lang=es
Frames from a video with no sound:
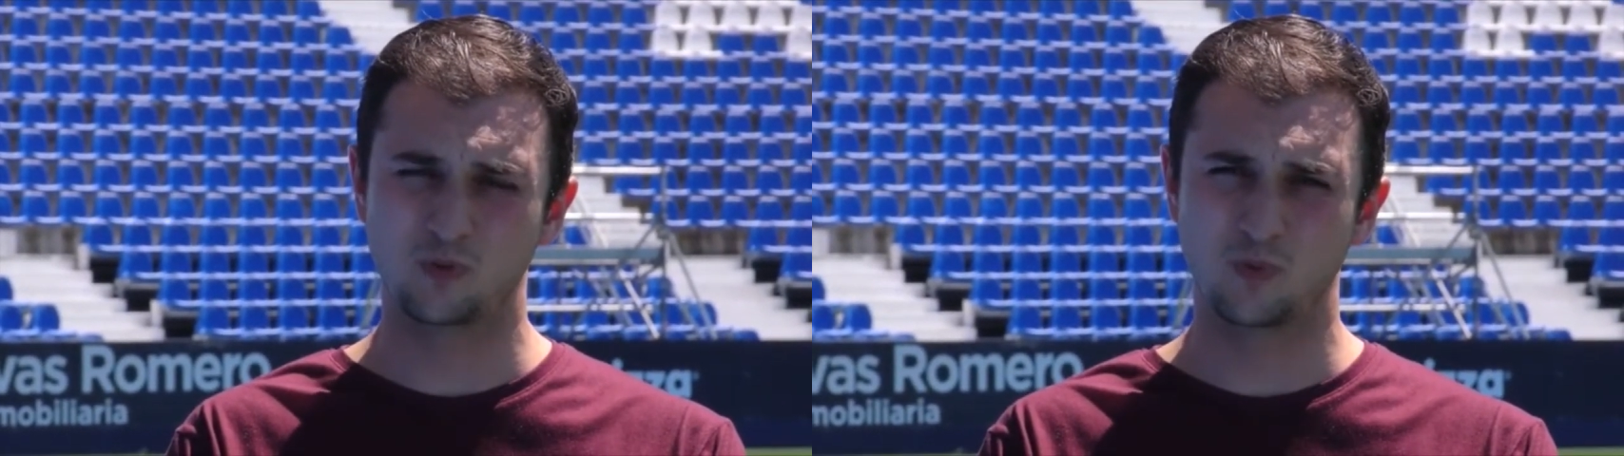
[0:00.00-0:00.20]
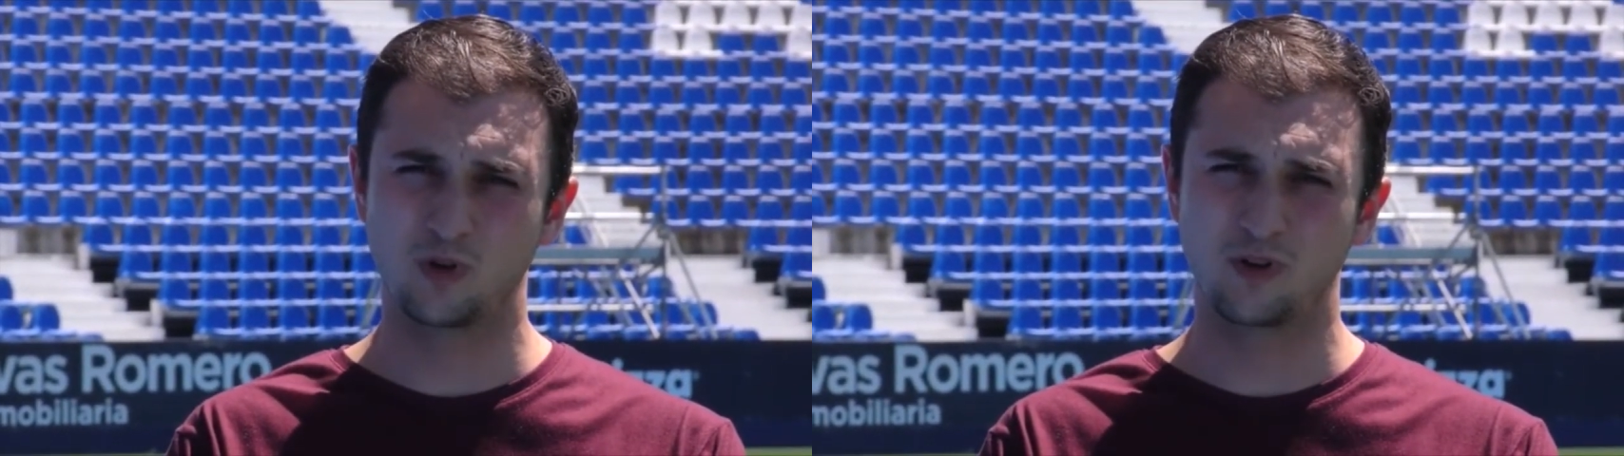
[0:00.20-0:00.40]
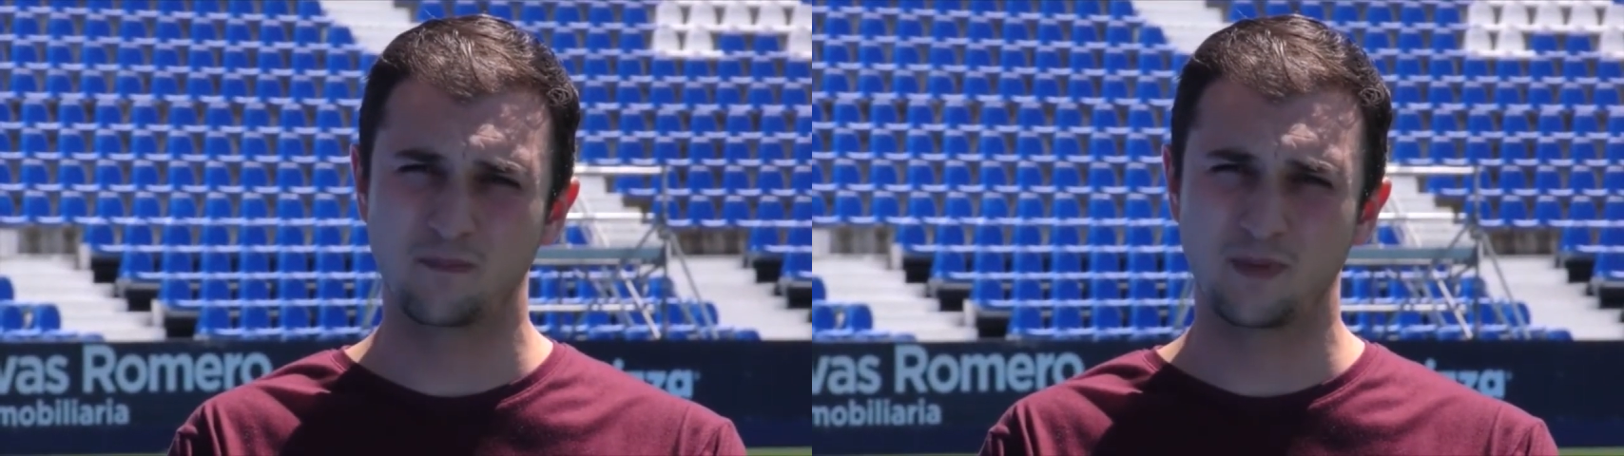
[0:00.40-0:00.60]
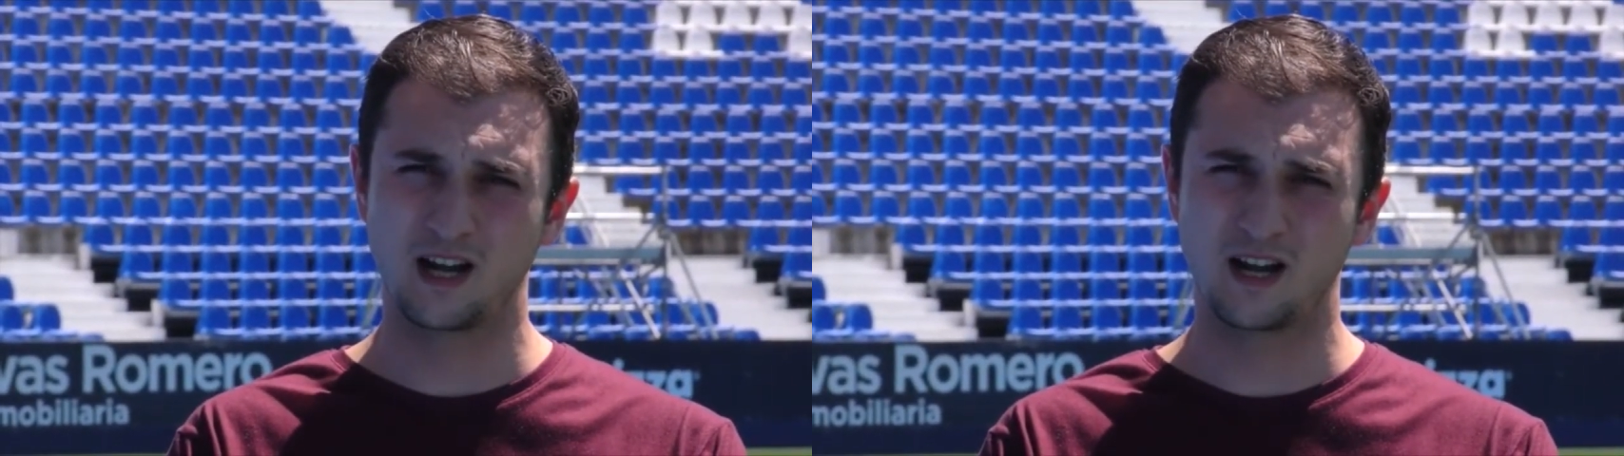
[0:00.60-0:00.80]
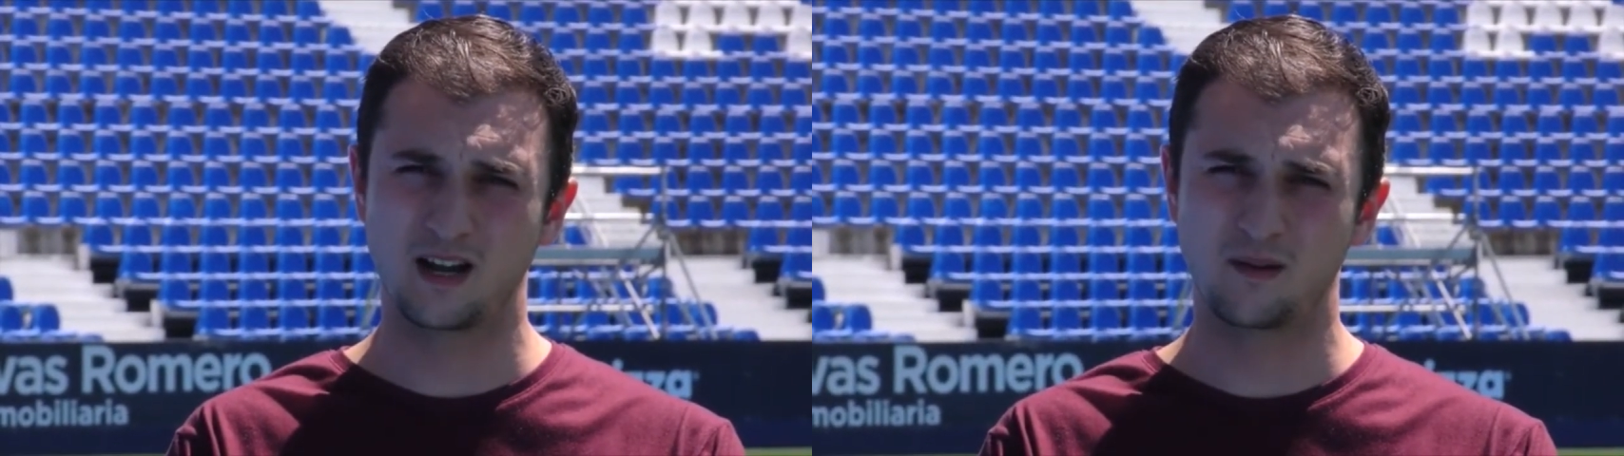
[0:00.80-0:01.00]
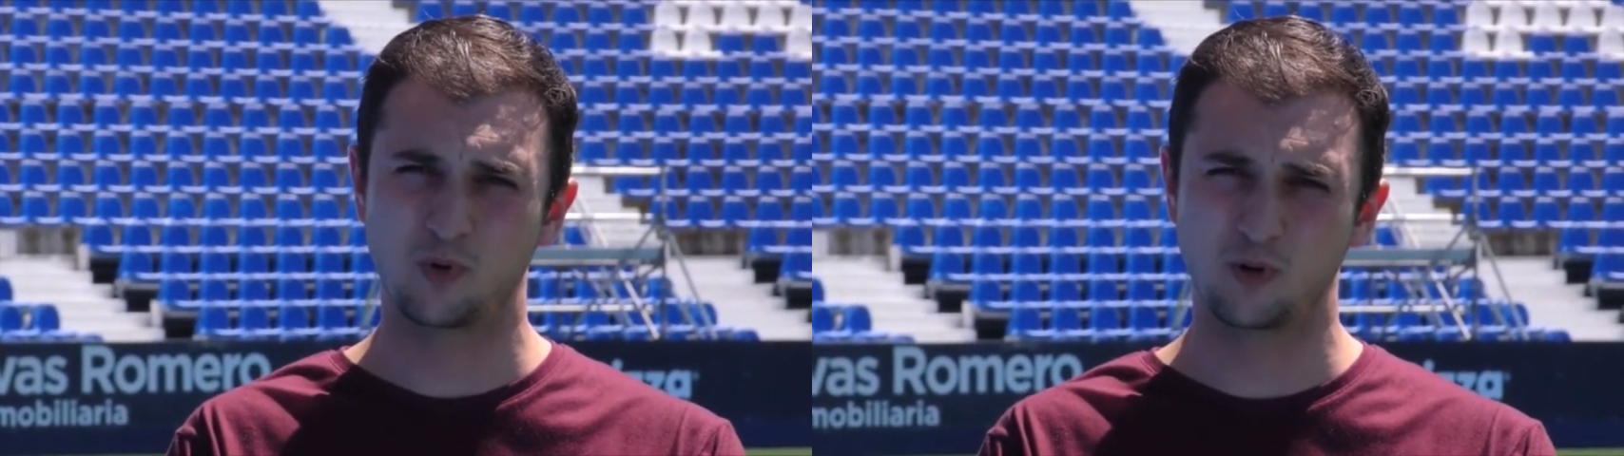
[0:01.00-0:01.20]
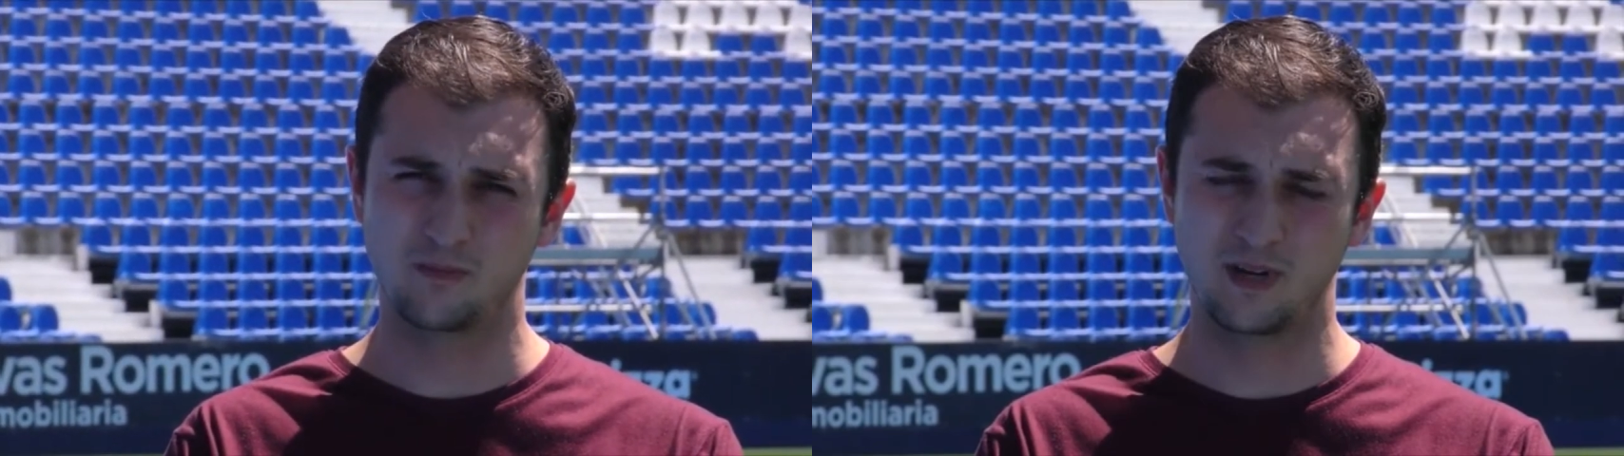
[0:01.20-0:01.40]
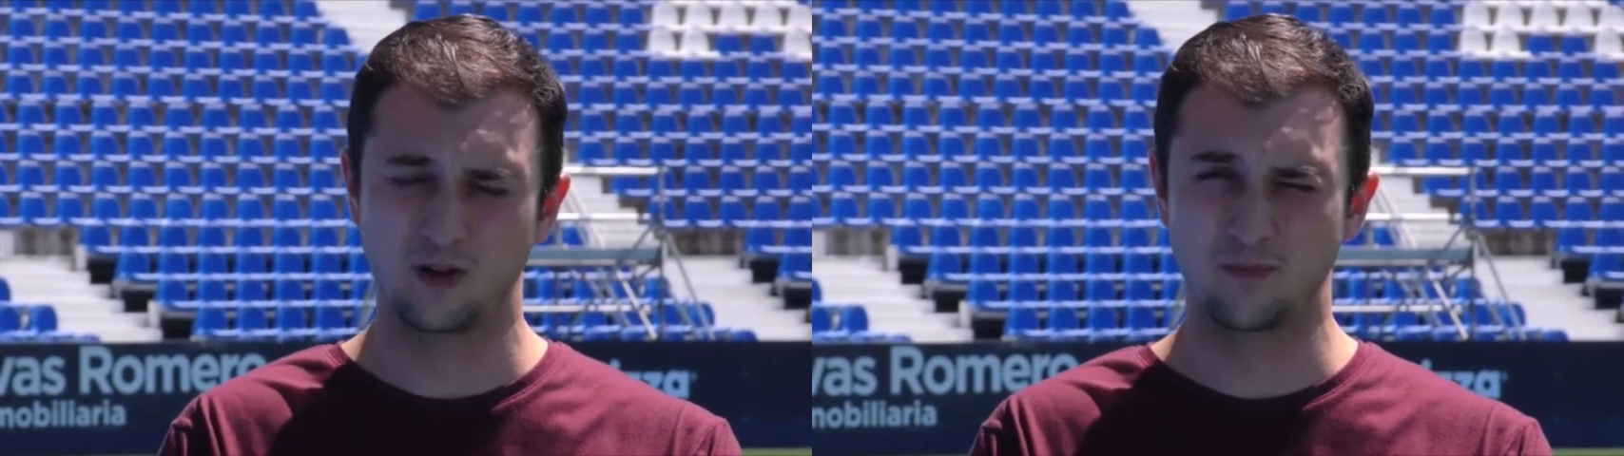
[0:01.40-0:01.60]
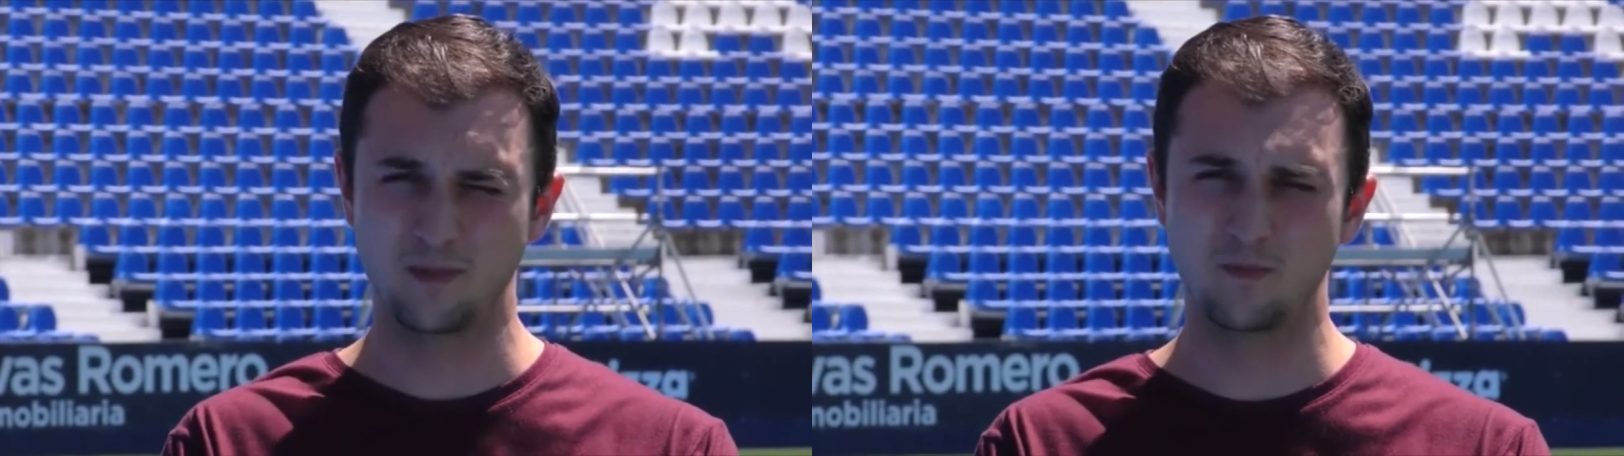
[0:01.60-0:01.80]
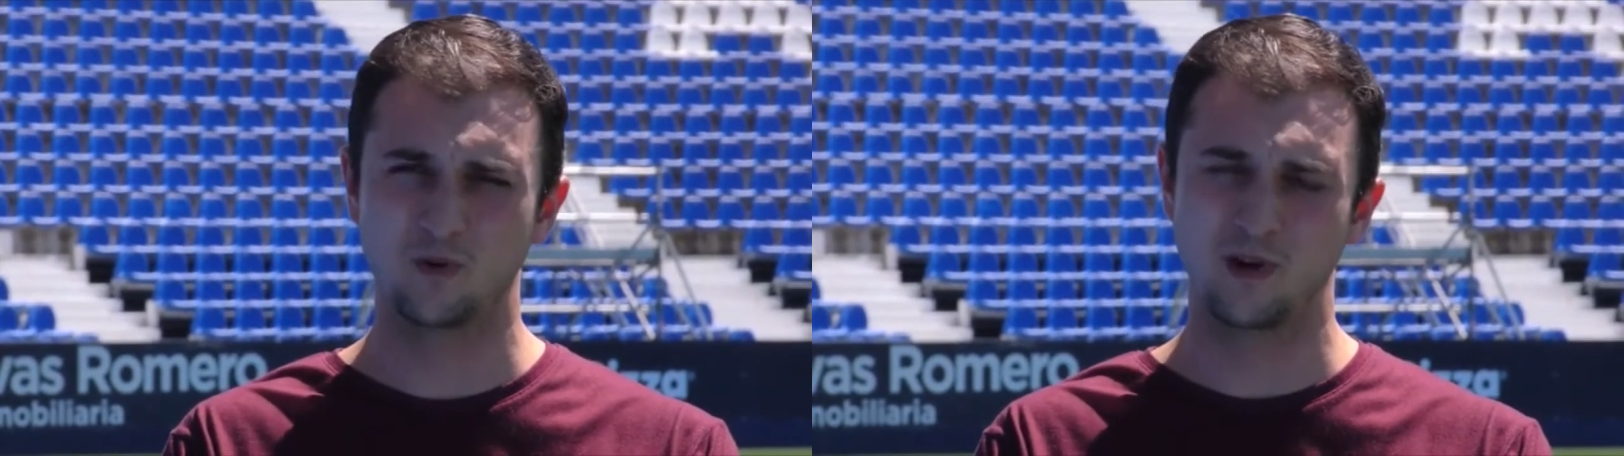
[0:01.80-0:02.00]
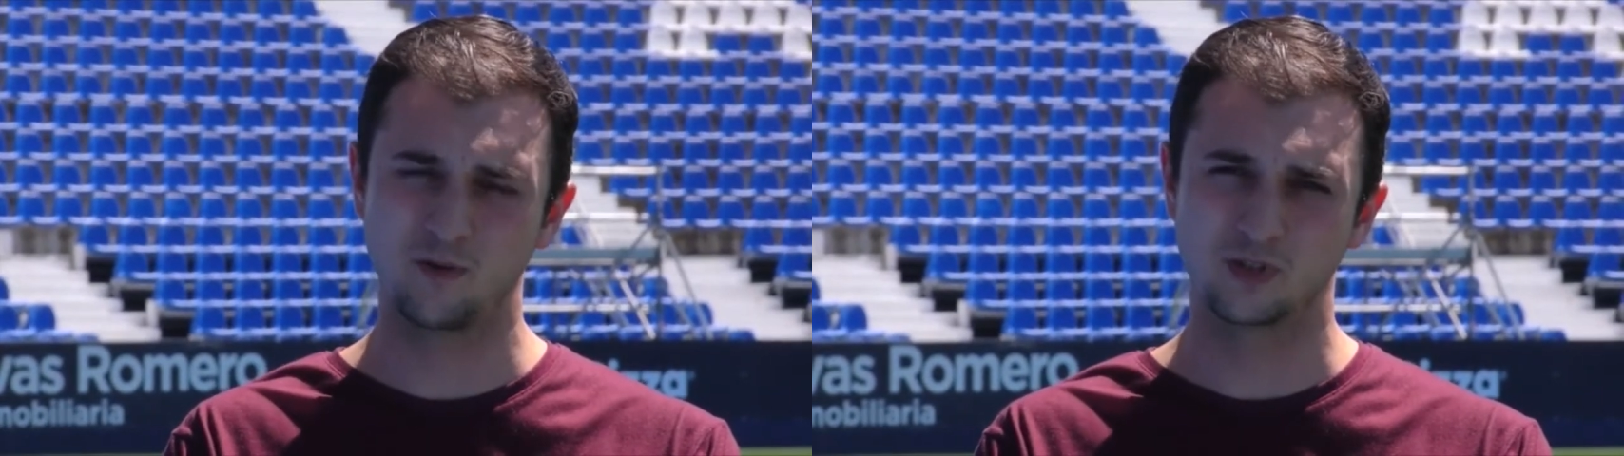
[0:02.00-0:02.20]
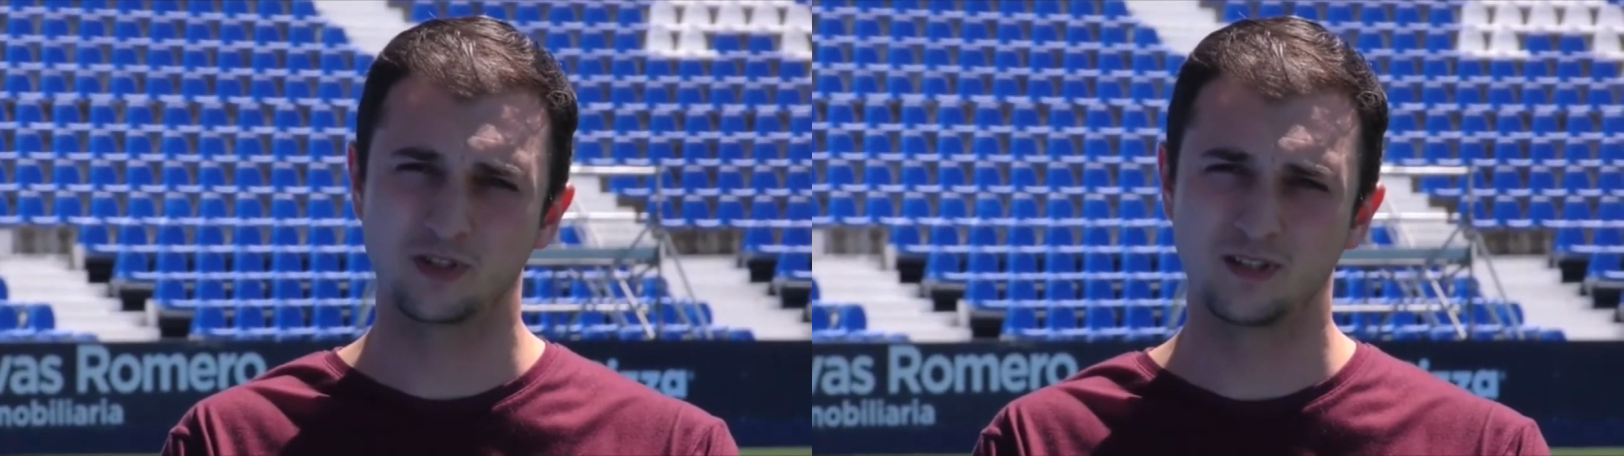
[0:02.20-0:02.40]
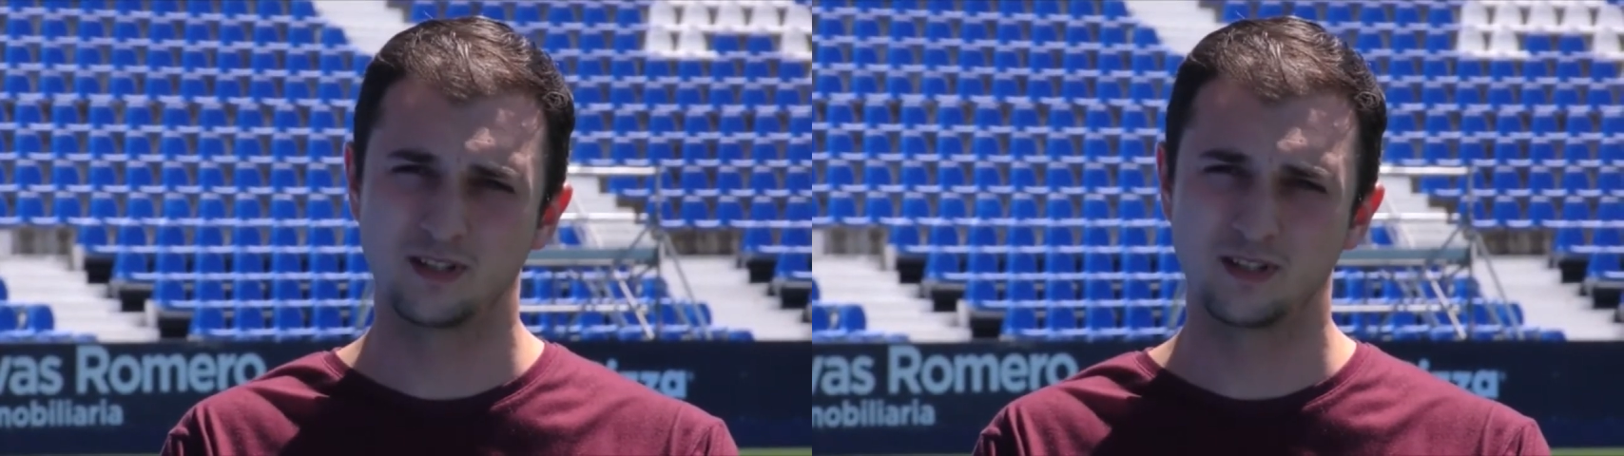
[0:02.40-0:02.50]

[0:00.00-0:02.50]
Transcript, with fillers: pues puedo respirar por mí mismo, vamos,